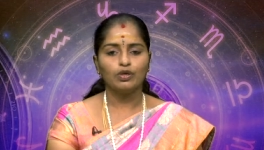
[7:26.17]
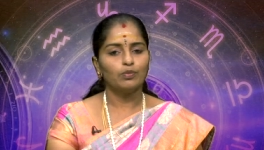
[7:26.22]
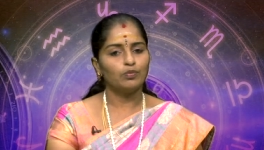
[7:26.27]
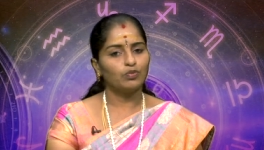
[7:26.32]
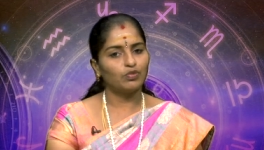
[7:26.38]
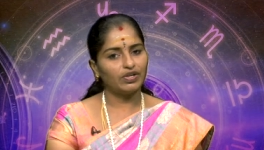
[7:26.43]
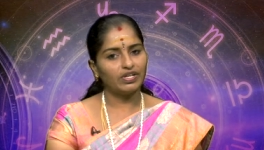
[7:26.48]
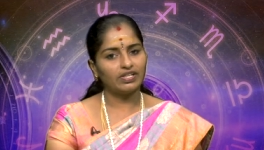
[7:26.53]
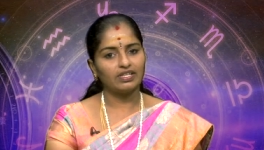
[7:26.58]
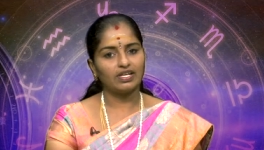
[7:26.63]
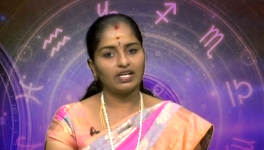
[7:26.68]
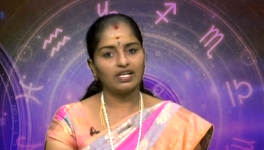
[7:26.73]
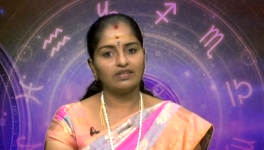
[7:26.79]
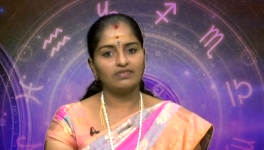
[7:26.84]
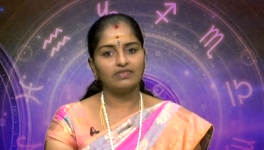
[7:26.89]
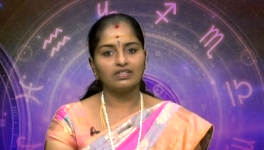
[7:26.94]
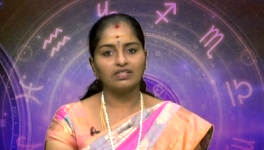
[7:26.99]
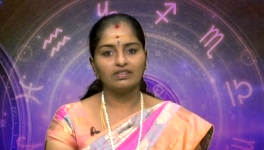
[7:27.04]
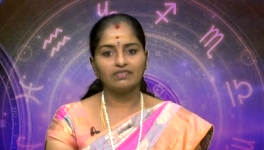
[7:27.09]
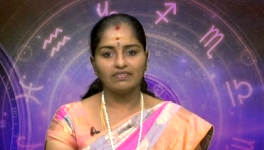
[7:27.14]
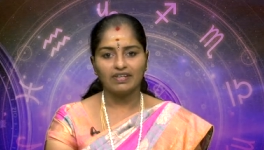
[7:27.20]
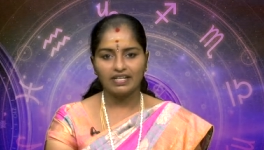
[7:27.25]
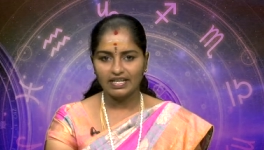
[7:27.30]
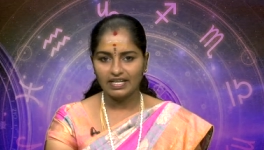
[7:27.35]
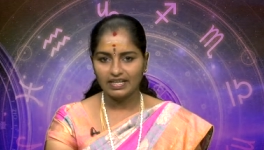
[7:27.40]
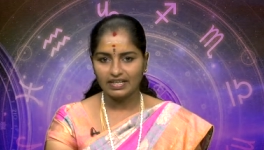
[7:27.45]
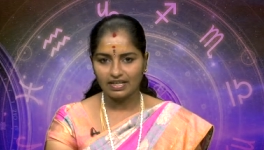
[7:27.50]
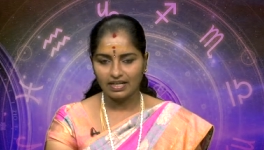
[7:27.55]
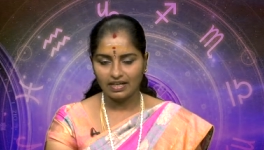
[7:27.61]
முடிந்த அளவுக்கு
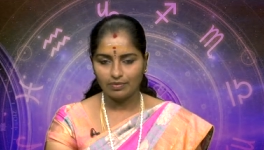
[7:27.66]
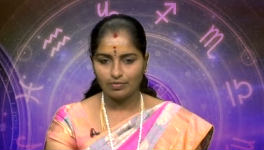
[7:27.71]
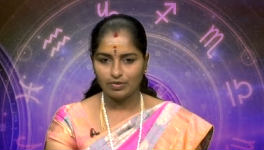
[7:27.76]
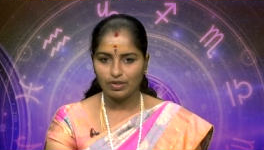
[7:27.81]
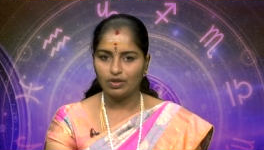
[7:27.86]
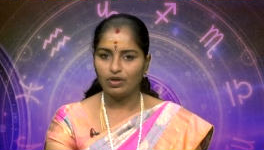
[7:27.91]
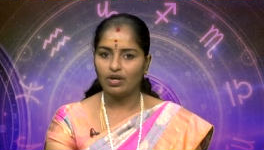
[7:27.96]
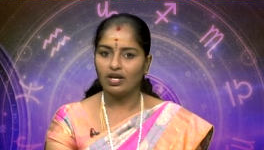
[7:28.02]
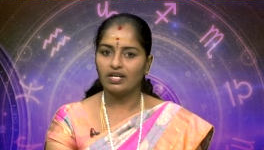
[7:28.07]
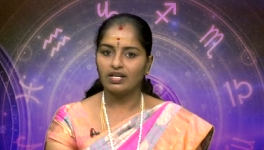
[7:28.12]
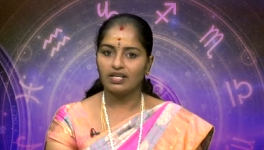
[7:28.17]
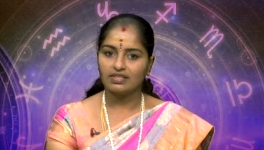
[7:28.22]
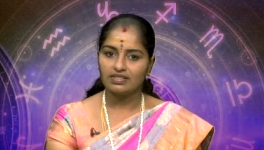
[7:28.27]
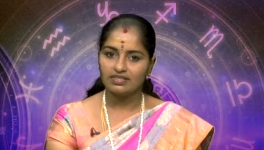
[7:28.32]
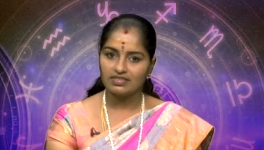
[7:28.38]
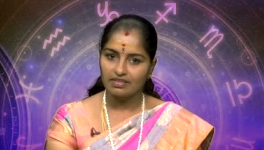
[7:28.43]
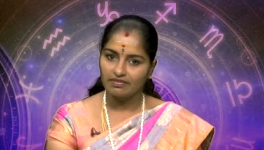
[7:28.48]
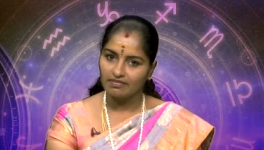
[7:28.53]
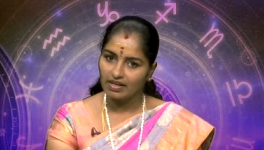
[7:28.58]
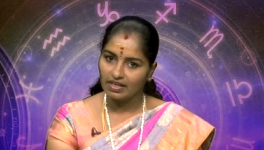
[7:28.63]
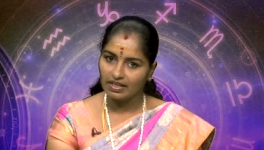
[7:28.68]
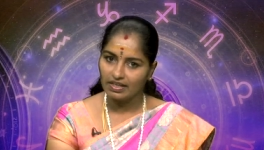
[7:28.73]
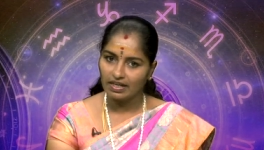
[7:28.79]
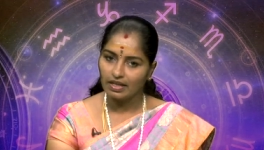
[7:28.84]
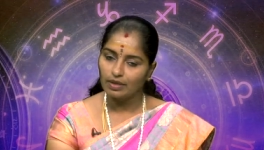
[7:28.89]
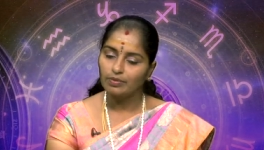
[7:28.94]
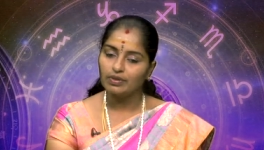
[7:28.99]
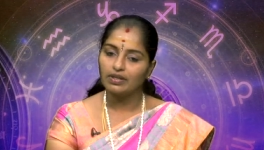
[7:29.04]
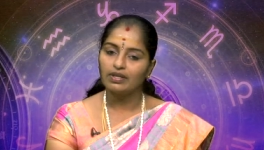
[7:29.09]
வெள்ளிக்கிழமையிலோ அல்லது
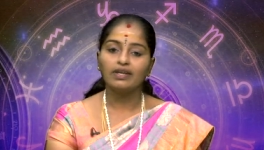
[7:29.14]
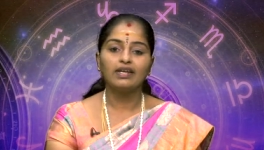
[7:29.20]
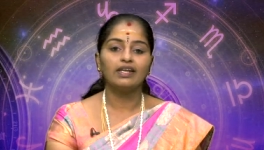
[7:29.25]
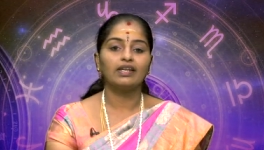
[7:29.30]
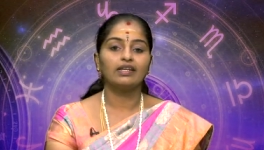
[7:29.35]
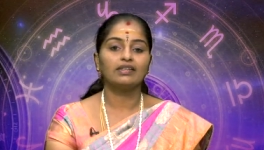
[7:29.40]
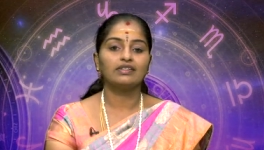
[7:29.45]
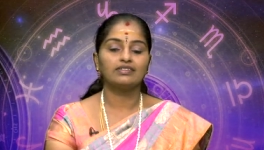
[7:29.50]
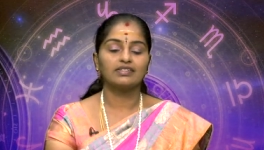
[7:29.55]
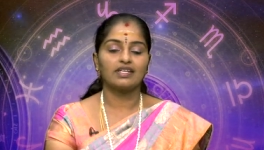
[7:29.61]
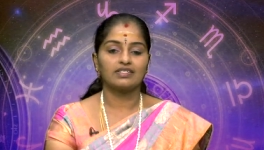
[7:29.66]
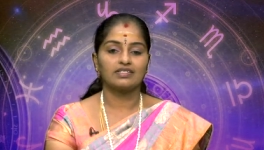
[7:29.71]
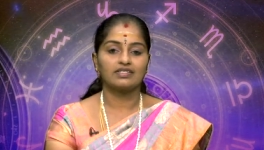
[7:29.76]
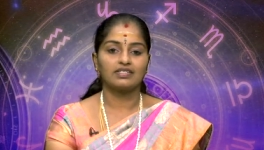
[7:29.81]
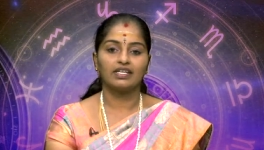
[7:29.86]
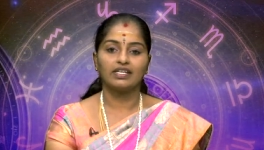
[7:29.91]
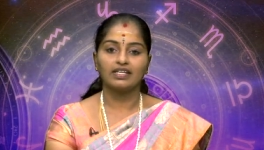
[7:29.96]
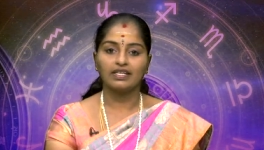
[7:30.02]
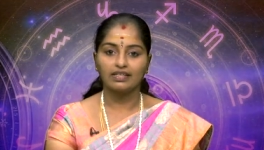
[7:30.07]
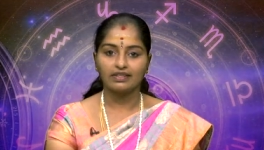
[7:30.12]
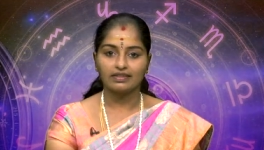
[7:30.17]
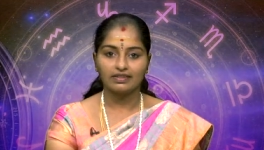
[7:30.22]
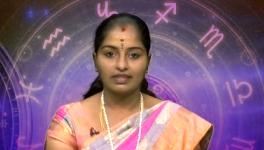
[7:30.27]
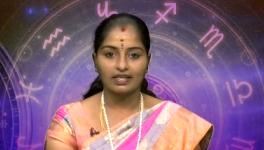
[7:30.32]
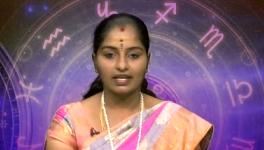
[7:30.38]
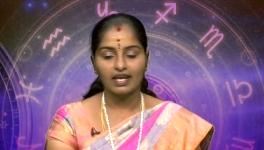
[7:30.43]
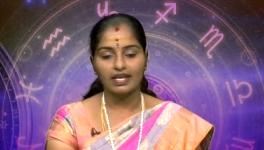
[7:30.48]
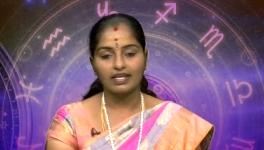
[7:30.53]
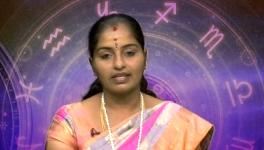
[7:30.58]
செவ்வாய்க்கிழமையிலோ இல்லாது சஷ்டி
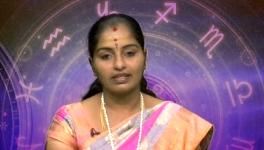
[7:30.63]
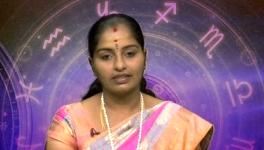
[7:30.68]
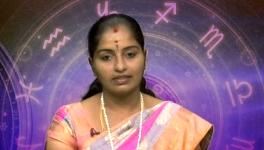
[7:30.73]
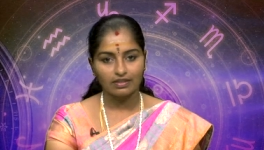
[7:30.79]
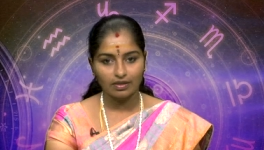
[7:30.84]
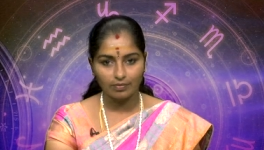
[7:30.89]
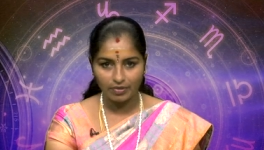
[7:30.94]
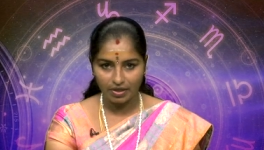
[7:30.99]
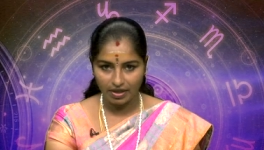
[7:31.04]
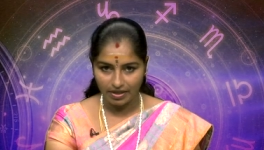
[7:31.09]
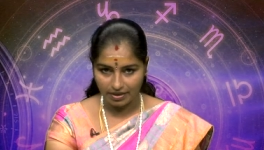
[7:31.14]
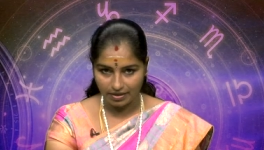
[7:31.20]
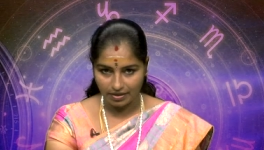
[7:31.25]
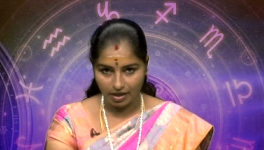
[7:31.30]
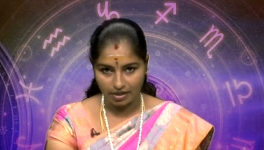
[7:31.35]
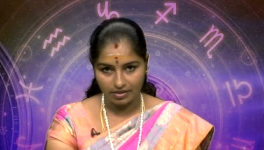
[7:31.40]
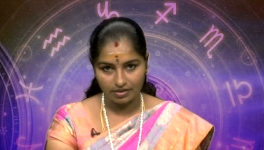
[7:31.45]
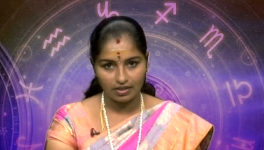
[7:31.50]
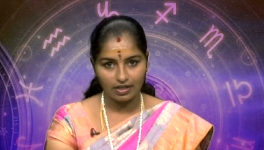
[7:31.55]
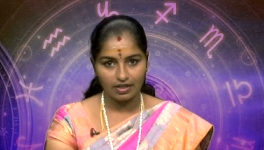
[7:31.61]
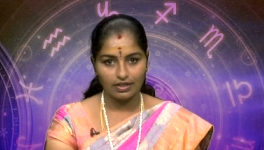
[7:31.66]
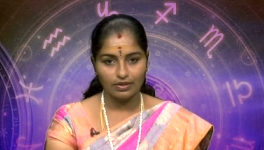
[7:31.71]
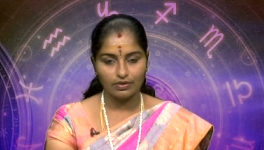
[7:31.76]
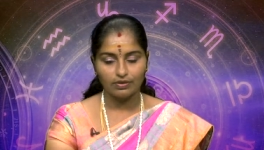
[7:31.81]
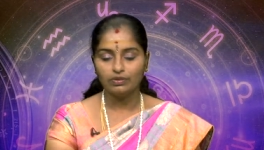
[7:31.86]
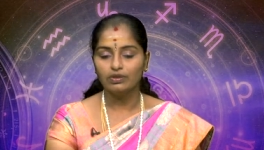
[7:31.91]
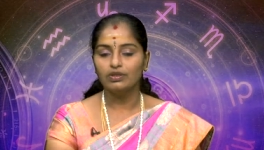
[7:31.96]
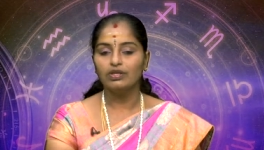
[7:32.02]
கிருத்திகை இந்த மாதிரி நாட்களிலோ